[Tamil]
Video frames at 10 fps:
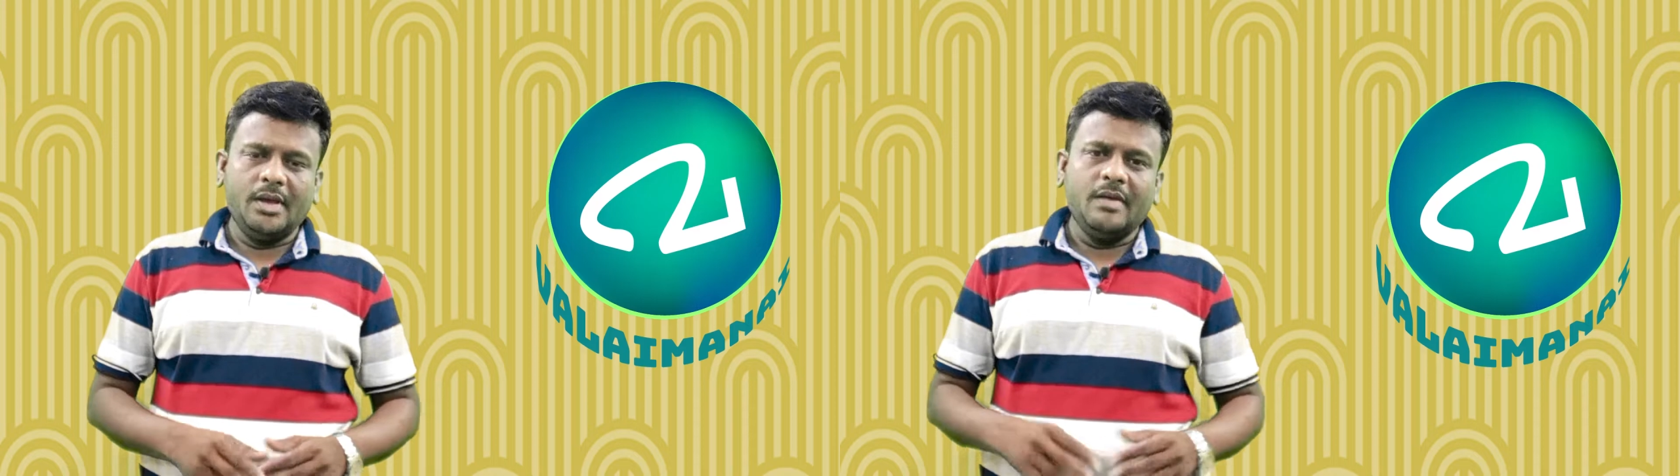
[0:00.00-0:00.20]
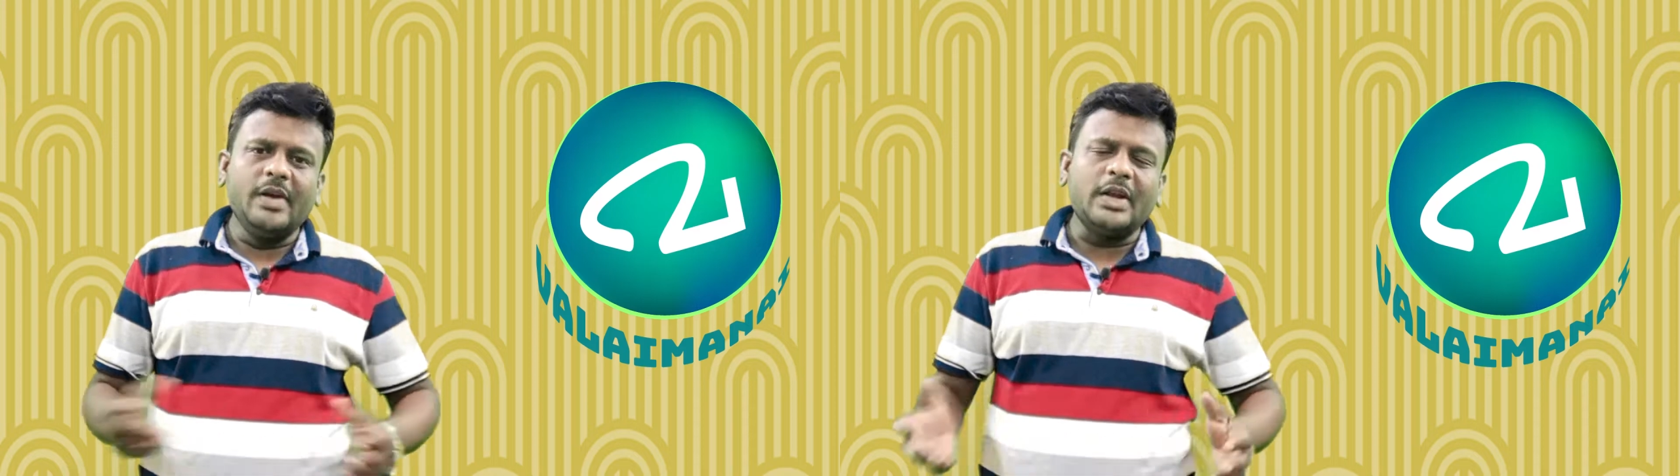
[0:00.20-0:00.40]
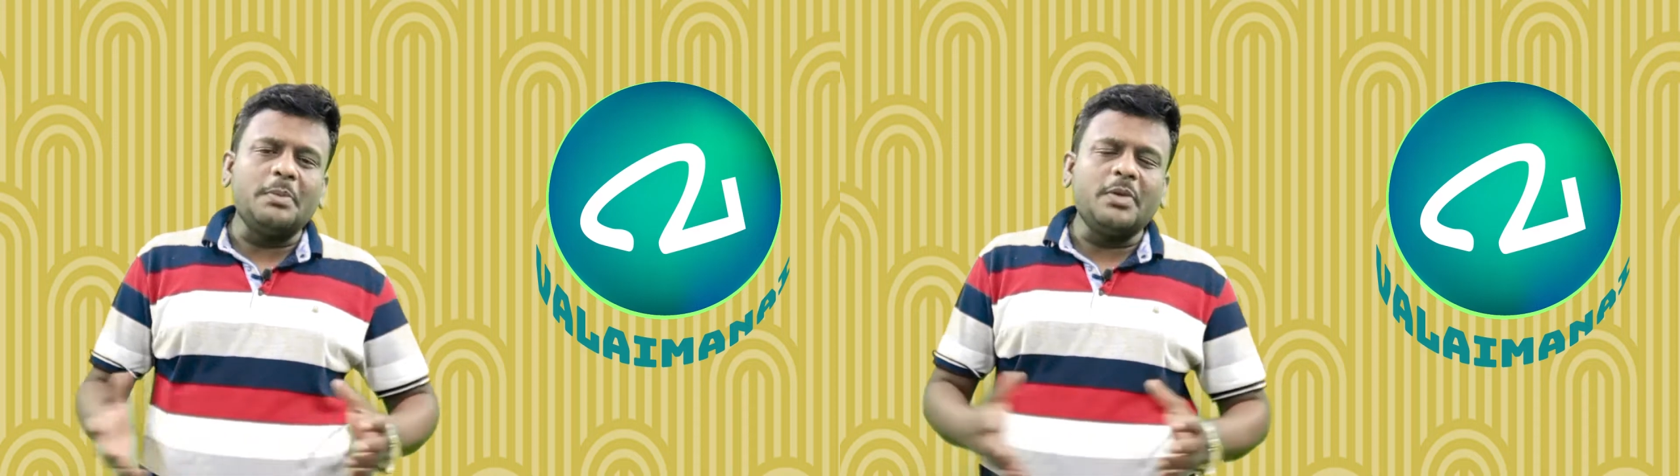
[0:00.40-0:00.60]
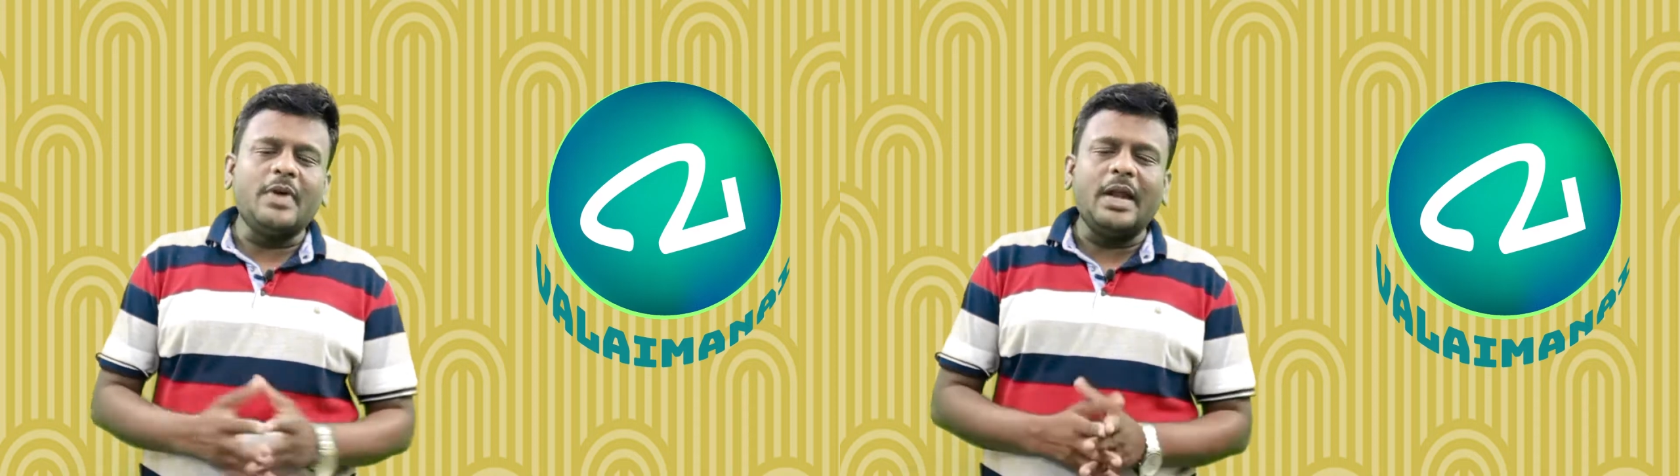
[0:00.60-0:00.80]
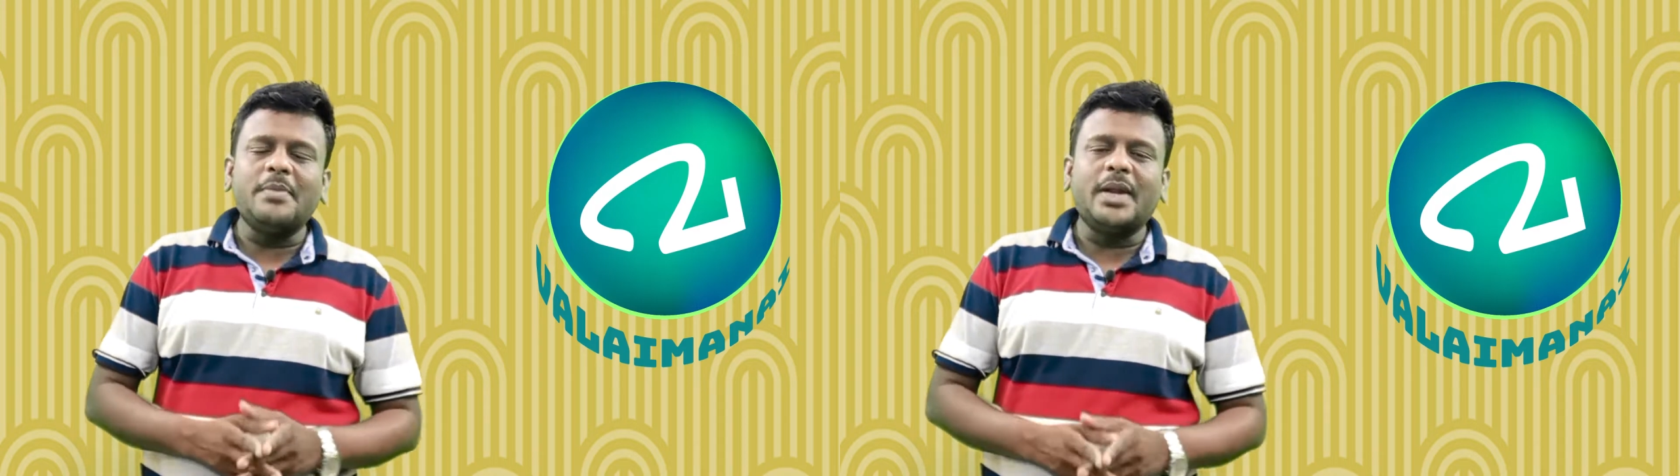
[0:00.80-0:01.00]
வெல்கம் டு
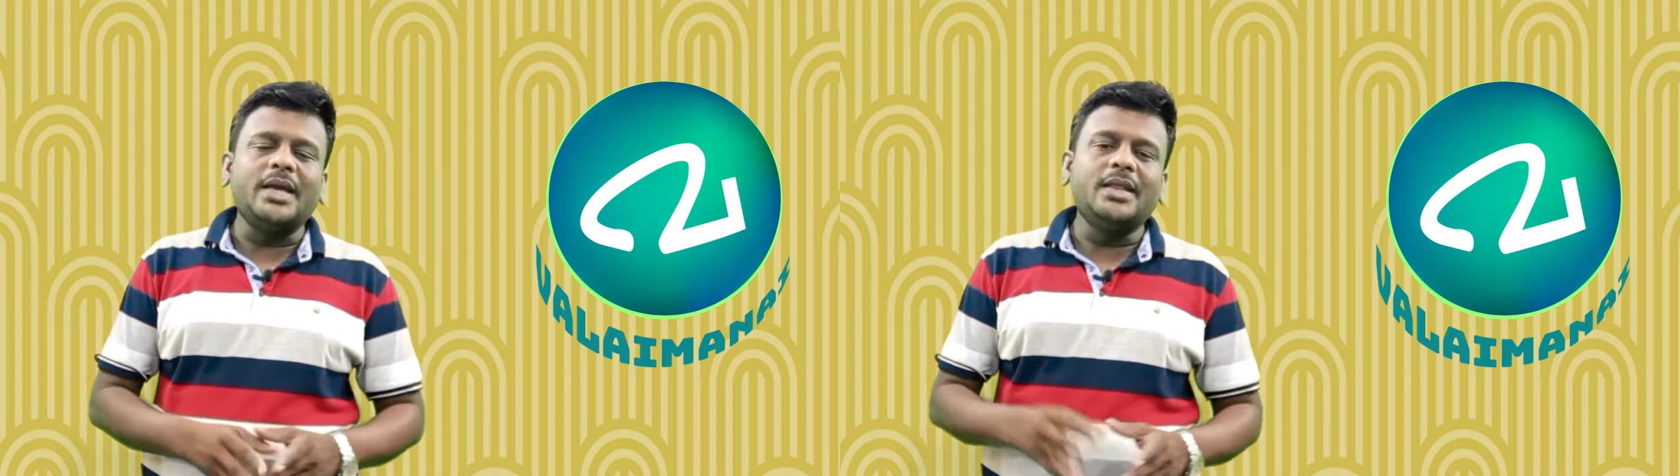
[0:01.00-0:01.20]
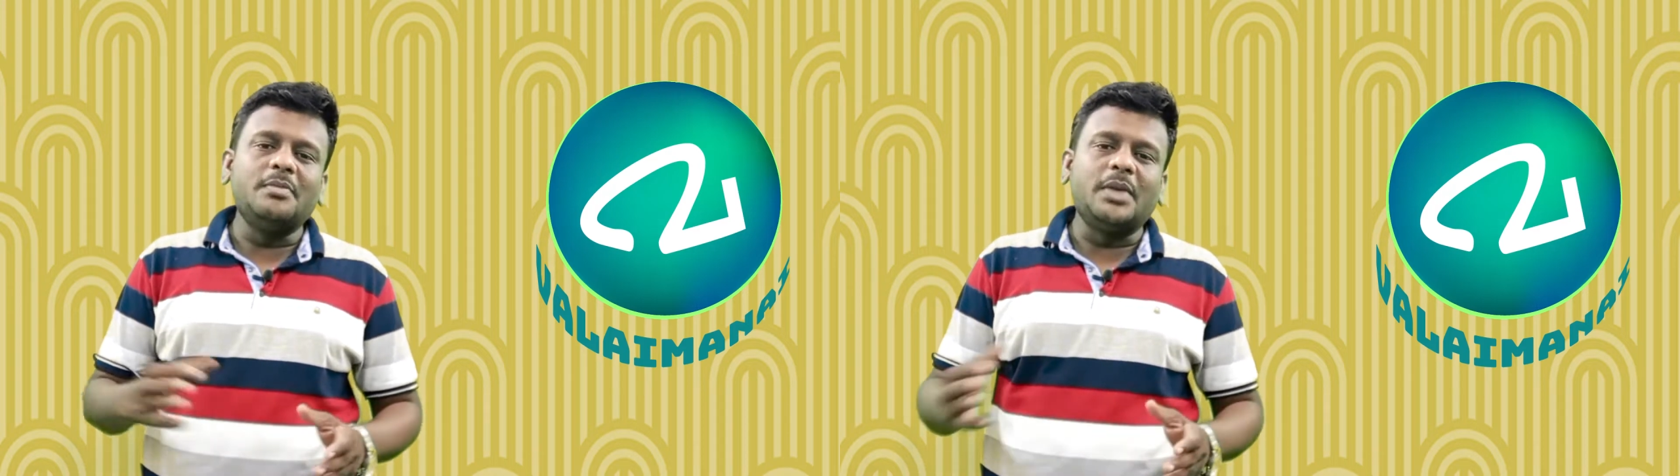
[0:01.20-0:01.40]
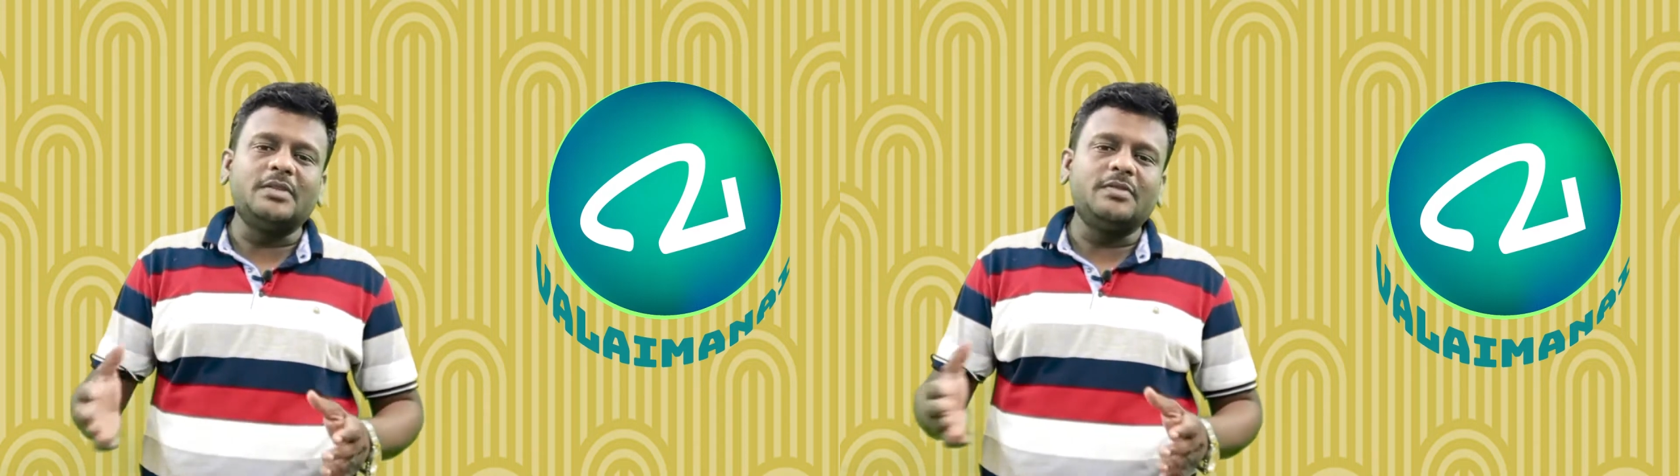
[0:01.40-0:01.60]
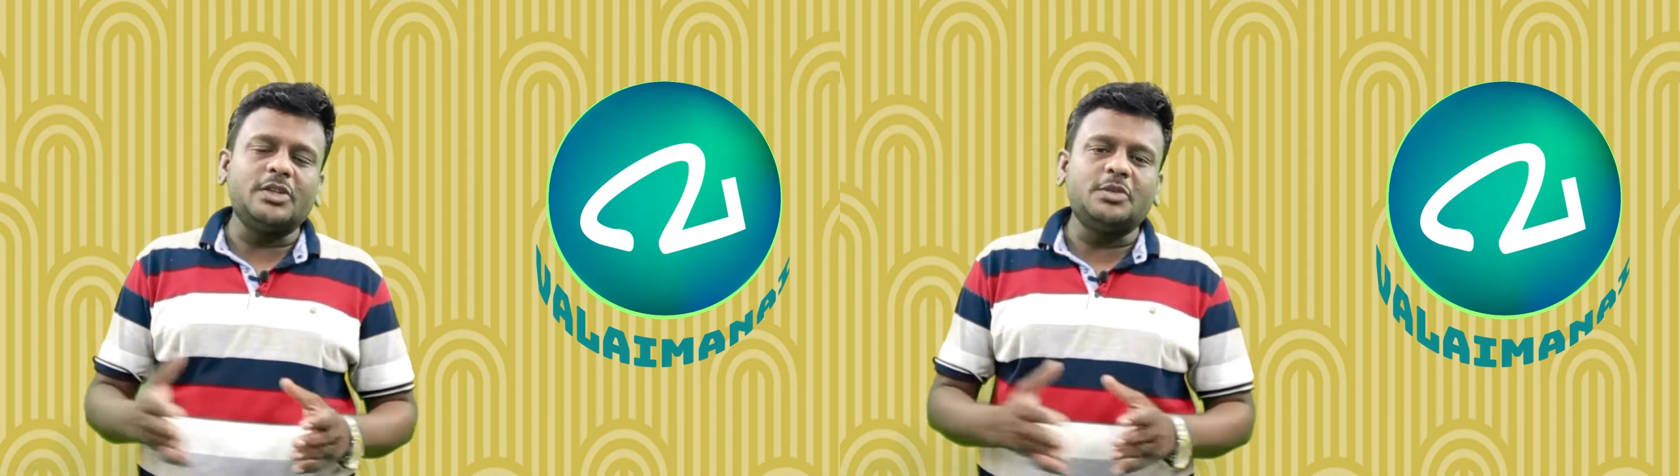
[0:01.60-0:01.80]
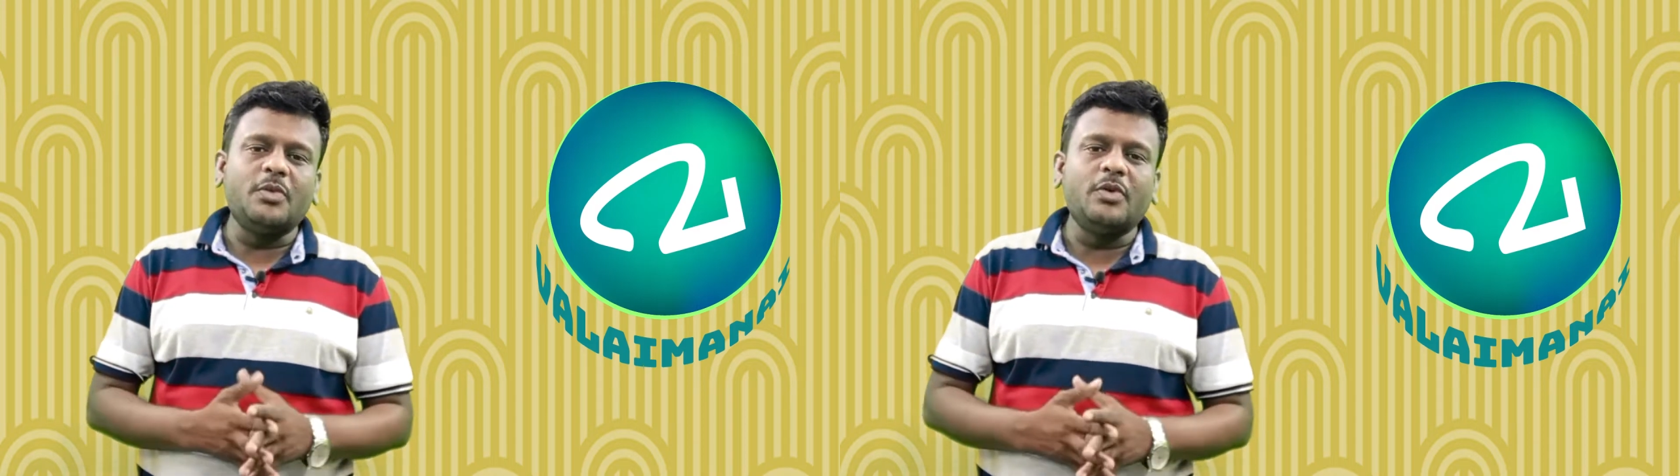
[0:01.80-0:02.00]
வலைமனை இது மஸ்ட்
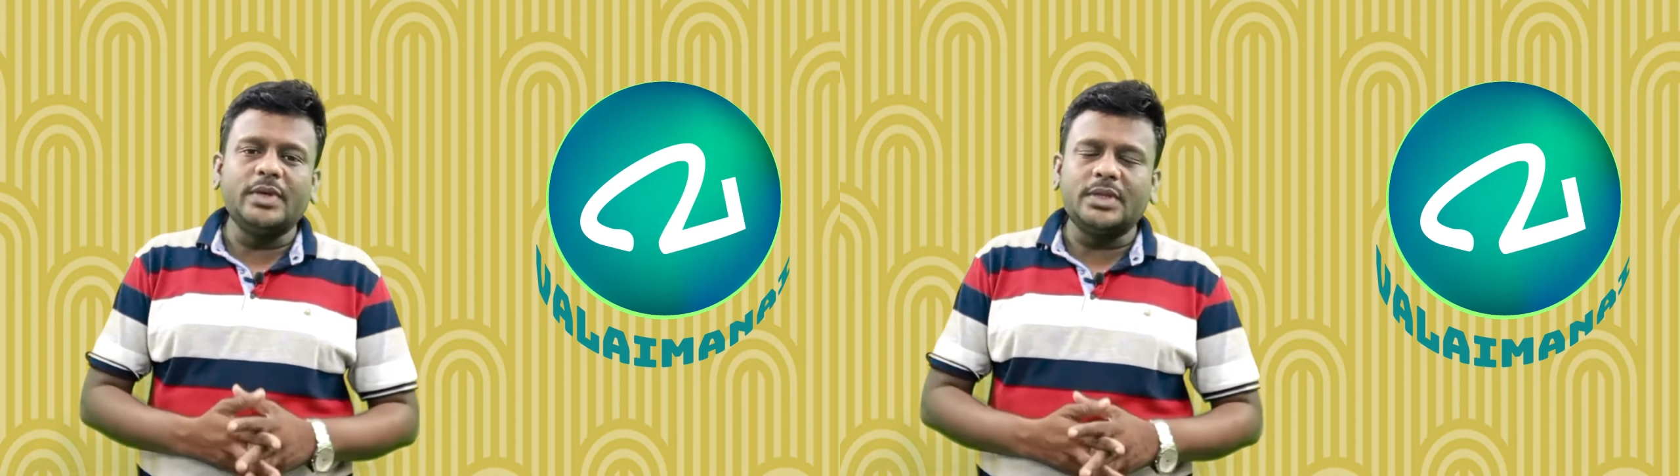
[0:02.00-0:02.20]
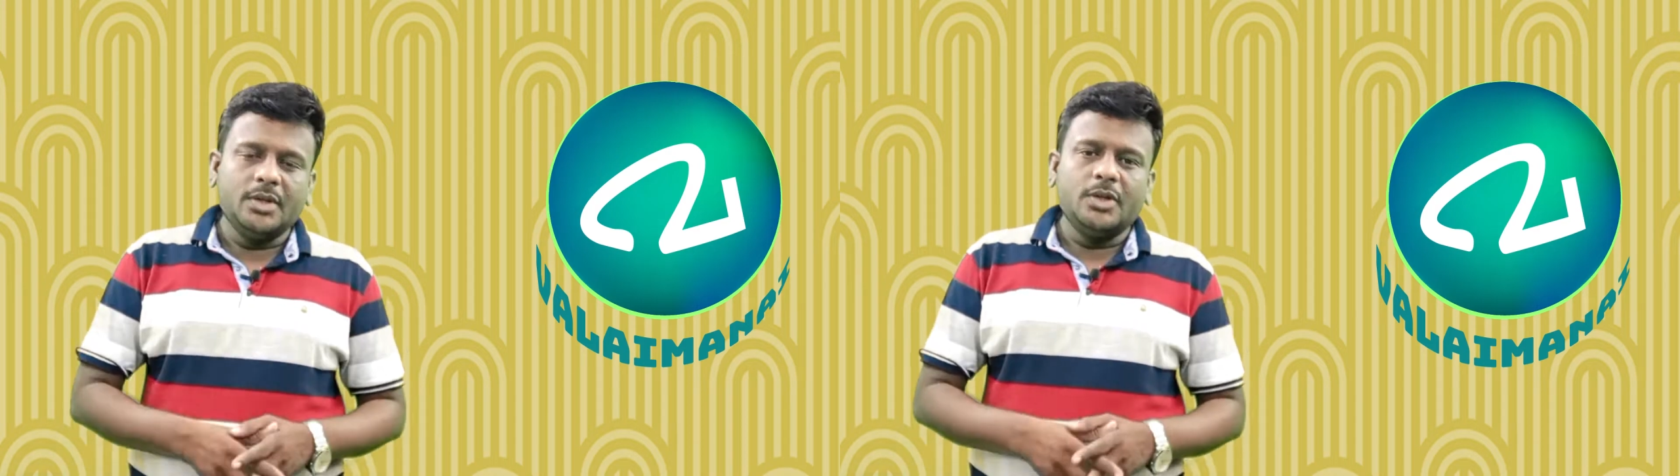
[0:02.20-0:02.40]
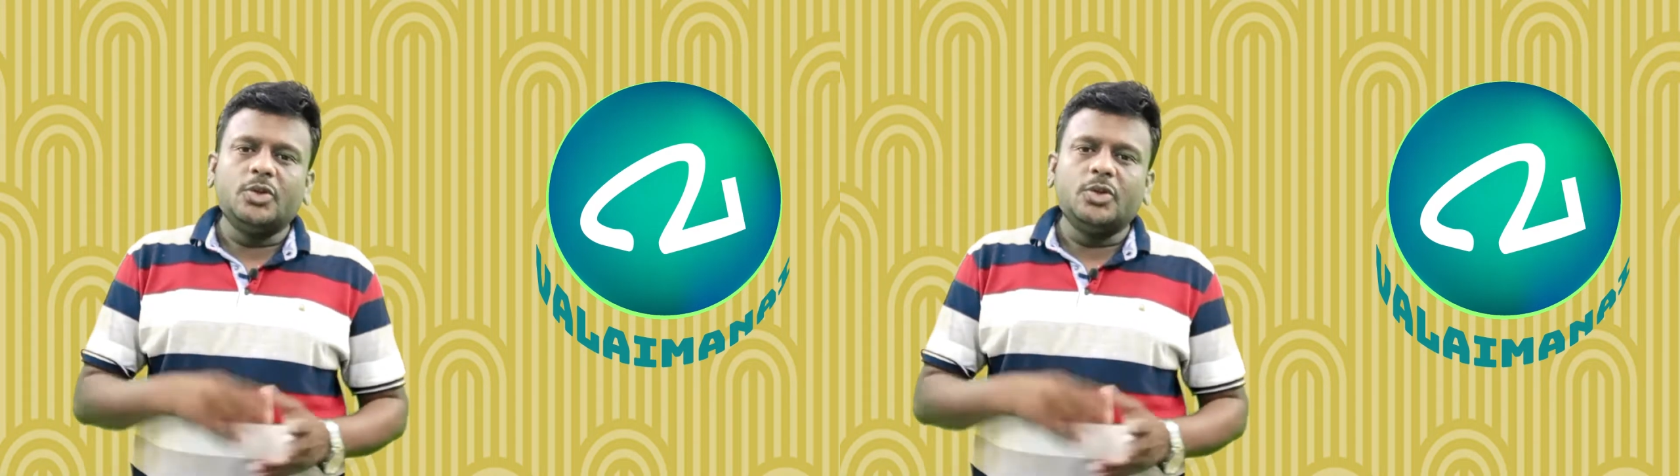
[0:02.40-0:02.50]
வாட்ச் மூவிஸ்